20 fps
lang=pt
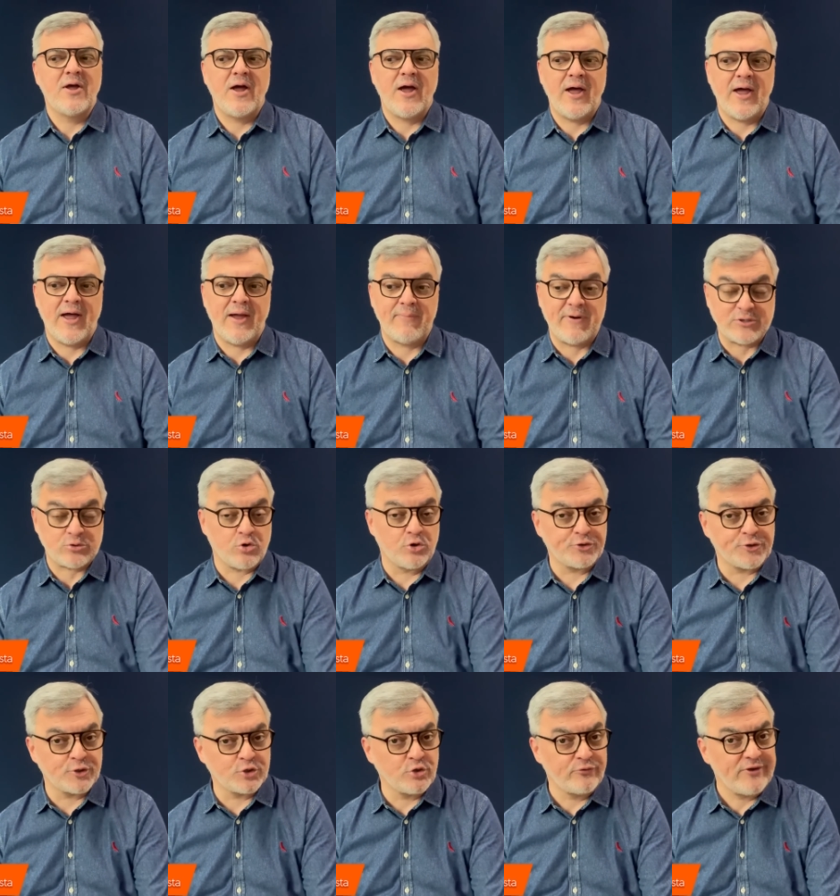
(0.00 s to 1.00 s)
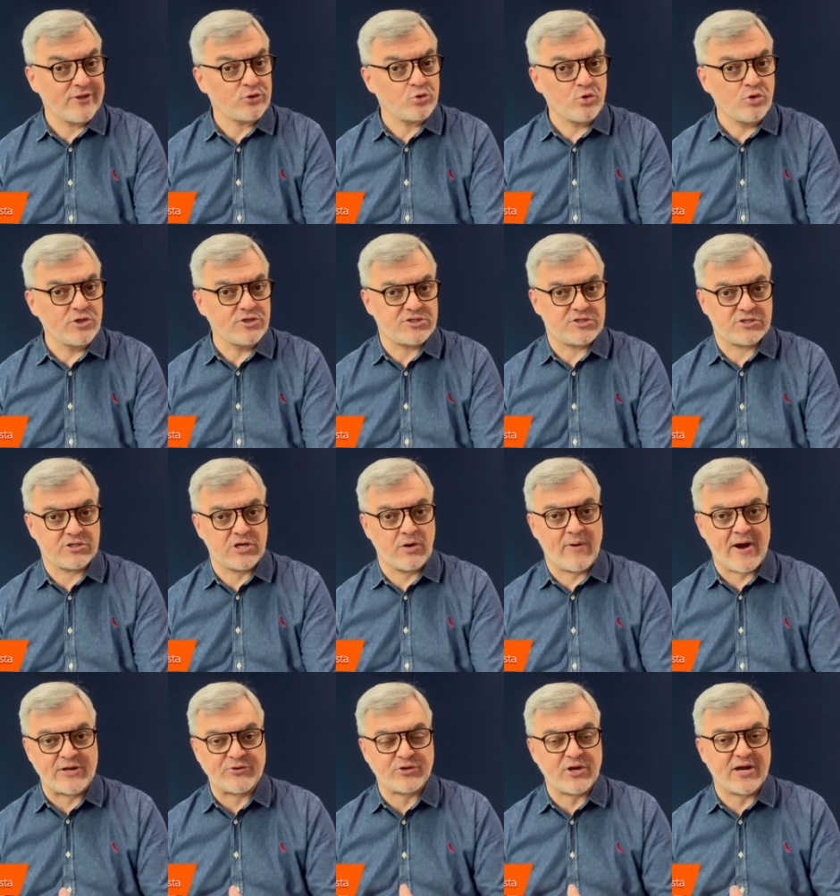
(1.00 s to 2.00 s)
é, mas contra o Juventude, que eu
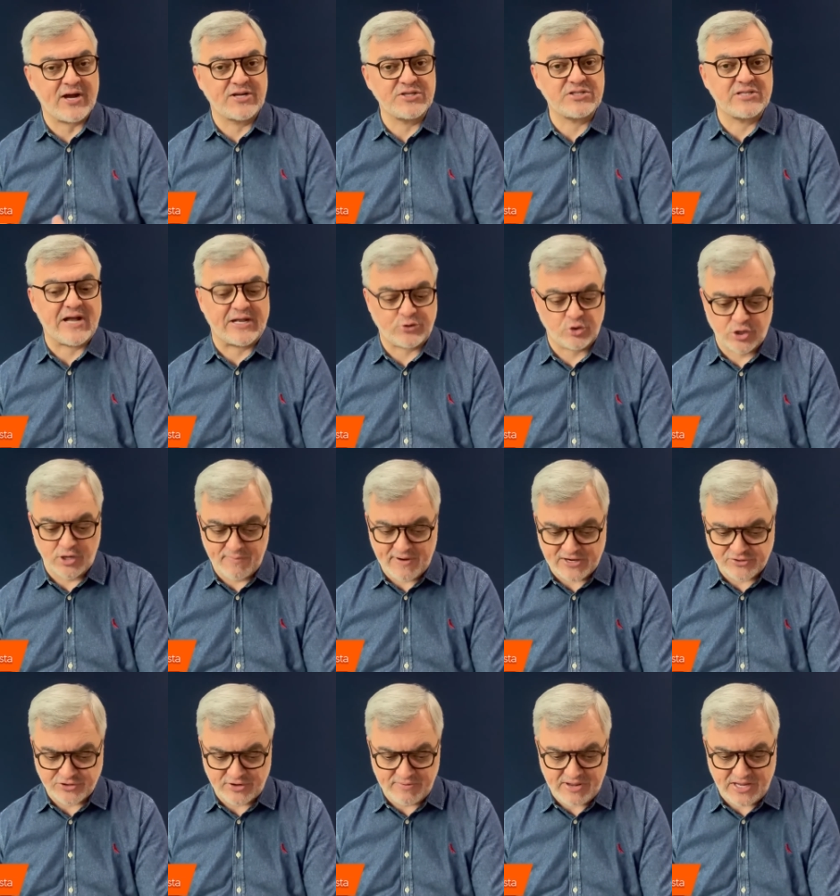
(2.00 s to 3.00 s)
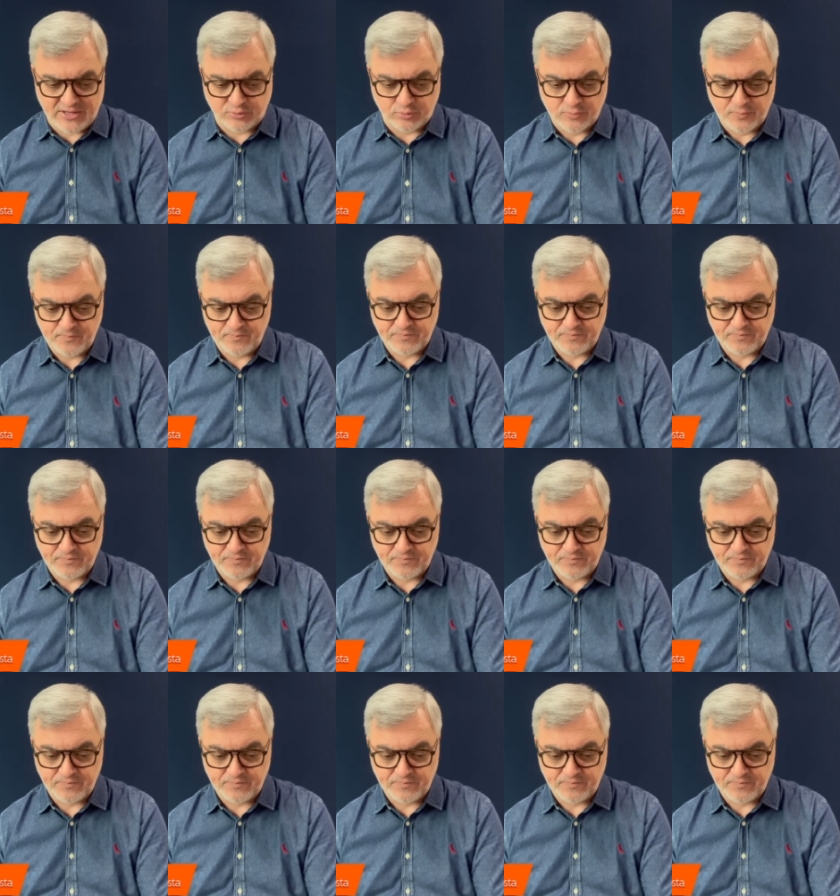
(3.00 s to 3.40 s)
acho que é candidato ao rebaixamento.